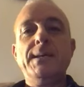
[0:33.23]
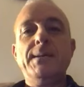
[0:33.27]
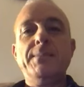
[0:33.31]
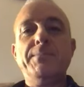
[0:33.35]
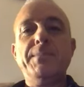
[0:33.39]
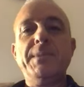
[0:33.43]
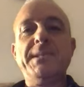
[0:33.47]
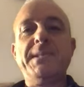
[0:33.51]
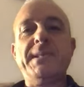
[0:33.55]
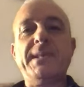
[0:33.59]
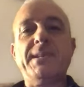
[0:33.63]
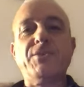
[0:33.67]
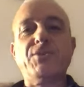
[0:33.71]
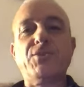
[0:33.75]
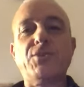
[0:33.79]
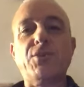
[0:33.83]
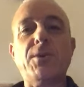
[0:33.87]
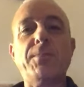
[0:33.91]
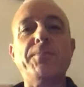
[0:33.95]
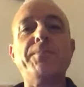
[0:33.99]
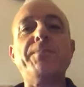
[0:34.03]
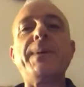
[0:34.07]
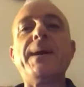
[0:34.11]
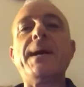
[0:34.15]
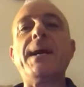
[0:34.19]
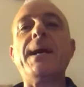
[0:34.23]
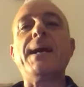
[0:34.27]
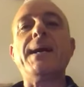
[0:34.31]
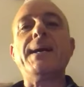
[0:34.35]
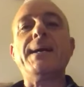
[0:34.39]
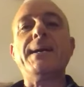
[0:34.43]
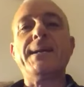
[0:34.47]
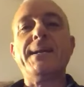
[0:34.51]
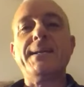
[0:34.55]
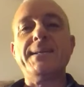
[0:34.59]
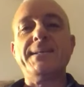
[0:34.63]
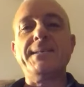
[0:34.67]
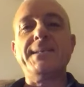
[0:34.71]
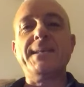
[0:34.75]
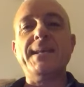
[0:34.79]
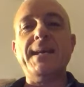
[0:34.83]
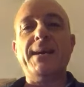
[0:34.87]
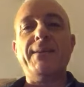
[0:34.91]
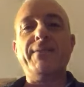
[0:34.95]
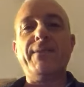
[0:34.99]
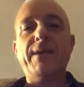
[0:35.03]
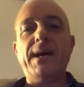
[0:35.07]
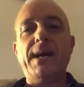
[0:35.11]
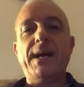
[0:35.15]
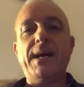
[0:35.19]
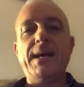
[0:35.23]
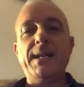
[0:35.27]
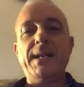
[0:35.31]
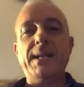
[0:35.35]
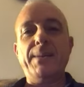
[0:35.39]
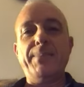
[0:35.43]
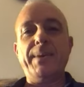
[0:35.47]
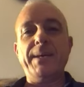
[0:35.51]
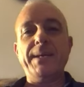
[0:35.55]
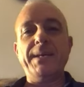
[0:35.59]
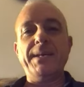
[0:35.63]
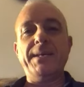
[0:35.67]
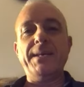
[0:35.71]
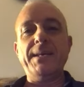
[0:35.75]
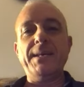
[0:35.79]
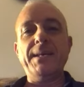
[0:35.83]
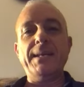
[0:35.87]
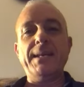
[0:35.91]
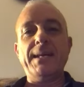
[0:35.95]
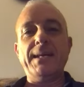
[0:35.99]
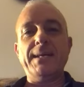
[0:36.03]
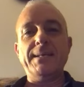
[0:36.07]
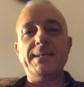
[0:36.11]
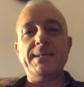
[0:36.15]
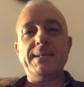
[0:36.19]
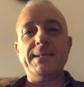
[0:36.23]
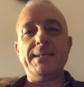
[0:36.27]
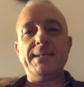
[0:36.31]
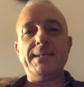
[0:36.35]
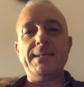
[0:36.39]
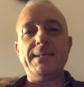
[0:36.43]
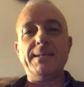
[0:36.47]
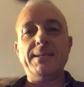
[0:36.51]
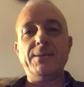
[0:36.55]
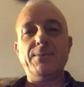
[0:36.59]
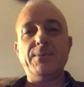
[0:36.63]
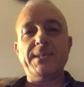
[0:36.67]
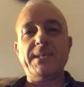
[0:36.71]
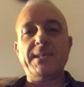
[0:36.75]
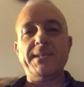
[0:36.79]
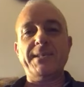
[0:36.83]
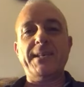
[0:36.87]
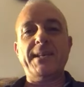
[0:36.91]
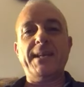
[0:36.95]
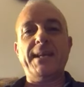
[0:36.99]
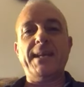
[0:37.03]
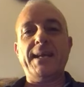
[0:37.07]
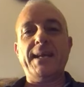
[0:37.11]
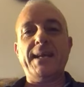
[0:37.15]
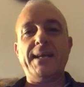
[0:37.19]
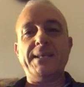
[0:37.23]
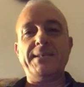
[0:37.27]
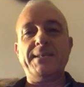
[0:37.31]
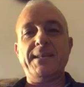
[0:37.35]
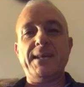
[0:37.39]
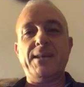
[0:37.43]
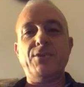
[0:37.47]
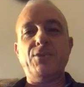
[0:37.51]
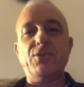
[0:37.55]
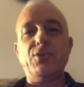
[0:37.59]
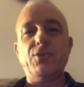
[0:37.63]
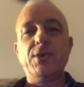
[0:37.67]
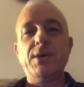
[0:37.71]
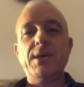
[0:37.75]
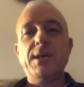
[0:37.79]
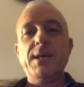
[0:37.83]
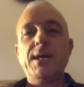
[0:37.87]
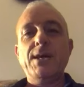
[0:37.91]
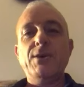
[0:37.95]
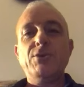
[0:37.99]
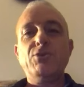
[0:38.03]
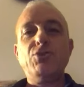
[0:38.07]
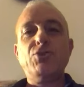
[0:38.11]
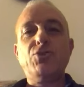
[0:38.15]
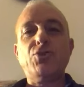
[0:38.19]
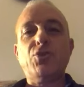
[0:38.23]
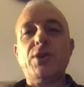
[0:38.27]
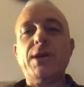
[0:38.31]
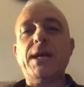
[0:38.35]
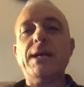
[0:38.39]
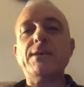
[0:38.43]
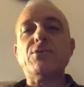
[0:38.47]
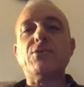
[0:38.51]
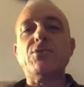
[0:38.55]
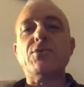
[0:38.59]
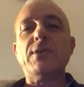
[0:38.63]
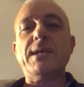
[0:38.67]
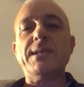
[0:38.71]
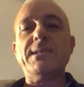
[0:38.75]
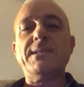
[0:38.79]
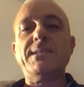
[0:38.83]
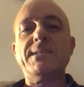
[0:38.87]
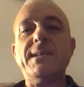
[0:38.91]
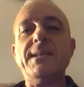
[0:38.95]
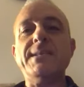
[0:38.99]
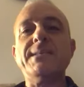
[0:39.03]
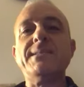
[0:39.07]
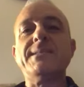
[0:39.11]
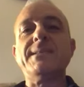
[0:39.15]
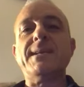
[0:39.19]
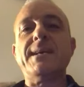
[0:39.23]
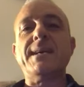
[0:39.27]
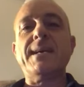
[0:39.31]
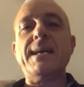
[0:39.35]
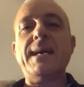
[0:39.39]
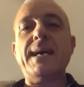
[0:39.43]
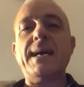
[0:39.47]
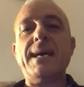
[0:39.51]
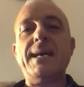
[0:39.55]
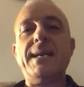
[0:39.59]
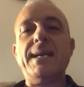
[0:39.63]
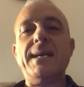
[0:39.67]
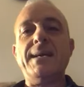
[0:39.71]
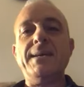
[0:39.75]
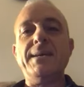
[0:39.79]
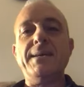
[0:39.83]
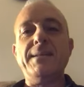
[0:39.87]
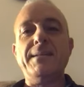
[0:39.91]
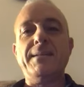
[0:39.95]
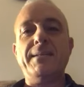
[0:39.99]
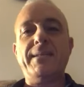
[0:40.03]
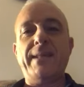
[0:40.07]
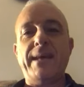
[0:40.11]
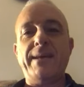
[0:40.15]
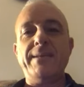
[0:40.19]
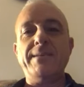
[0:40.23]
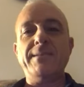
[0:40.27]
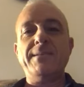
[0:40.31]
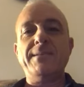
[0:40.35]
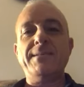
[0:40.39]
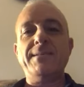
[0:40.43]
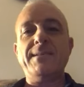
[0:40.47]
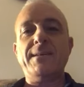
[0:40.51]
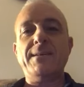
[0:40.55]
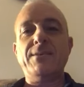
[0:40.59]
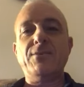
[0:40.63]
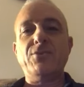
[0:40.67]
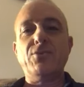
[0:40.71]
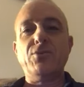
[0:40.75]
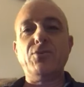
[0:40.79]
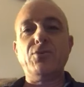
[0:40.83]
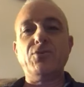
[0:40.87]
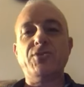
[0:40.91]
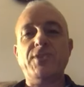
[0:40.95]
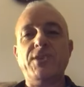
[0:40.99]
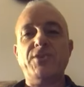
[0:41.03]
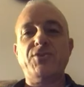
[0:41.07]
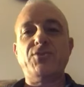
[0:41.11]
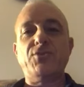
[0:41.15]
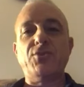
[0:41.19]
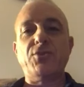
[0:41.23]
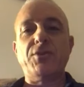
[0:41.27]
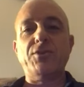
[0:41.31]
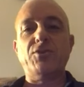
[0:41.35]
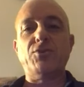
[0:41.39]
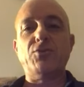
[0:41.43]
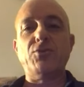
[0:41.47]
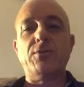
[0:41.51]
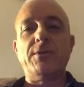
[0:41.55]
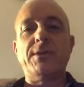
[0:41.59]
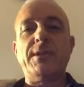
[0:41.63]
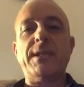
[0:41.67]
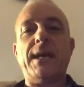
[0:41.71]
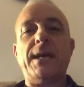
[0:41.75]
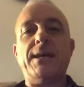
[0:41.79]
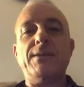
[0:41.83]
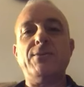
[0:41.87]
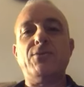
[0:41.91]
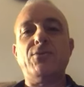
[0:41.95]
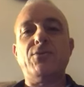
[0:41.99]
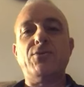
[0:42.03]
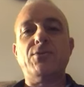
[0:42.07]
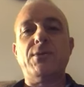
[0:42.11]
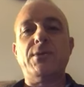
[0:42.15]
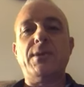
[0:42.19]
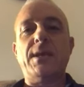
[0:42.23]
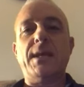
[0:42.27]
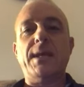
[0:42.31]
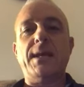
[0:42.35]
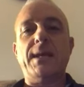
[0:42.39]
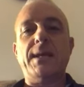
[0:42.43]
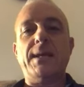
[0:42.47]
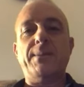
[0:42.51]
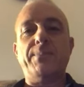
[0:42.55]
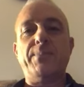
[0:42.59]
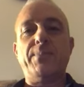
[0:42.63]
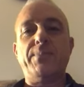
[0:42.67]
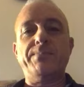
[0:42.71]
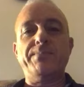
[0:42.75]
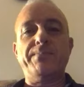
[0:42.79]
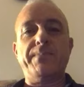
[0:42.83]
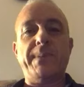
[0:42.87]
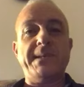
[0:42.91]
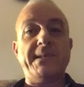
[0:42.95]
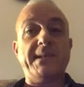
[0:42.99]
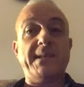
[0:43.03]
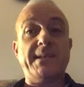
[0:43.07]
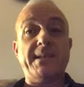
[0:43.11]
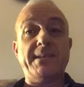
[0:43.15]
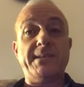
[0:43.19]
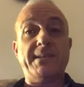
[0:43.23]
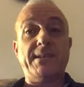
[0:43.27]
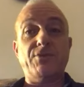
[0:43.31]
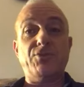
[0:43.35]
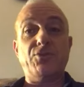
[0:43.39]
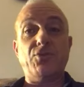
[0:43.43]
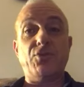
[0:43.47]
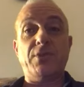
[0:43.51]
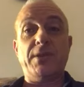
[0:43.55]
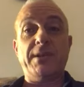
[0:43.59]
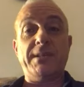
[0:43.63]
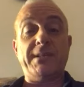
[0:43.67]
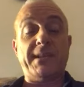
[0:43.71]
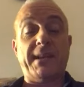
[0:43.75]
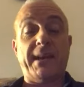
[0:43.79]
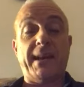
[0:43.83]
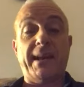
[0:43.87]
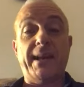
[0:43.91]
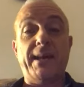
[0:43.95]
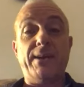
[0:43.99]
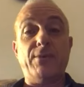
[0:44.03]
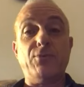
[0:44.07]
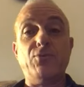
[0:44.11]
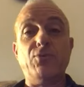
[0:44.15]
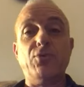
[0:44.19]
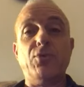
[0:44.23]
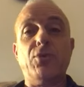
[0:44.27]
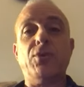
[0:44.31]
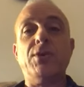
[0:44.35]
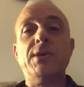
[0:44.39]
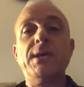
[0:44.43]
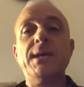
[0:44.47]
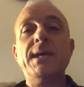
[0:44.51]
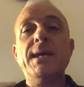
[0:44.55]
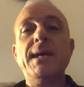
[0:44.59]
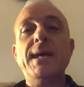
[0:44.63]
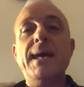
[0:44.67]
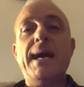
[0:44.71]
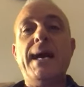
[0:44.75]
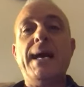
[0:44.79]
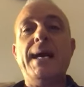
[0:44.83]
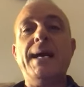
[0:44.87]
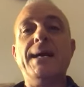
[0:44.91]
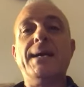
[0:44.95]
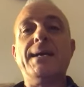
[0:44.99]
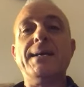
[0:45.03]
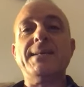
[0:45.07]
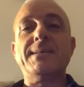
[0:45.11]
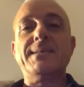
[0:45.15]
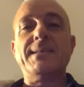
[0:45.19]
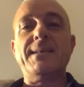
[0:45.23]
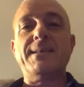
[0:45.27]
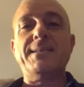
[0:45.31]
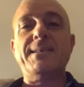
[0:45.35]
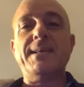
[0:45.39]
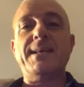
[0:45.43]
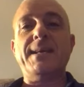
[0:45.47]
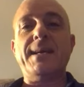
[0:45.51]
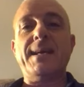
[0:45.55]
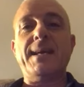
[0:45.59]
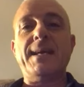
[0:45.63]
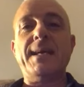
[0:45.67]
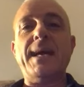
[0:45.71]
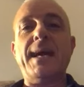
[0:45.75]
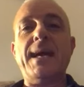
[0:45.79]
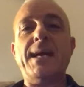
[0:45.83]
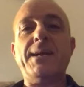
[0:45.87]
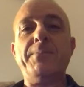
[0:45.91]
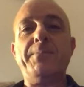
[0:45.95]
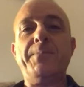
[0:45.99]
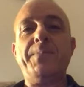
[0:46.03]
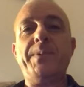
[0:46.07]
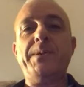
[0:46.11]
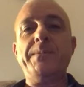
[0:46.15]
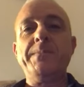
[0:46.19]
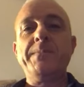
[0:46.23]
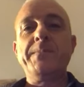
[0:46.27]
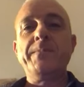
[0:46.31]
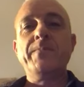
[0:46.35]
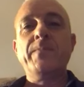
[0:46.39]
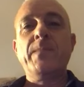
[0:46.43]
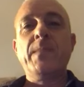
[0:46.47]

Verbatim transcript: Mister Stroppa rischiava la panchina, eh, questa sera i ragazzi hanno giocato la stessa gara intensa con lo stesso risultato della passata stagione, 3-1 anche stasera a Carpi,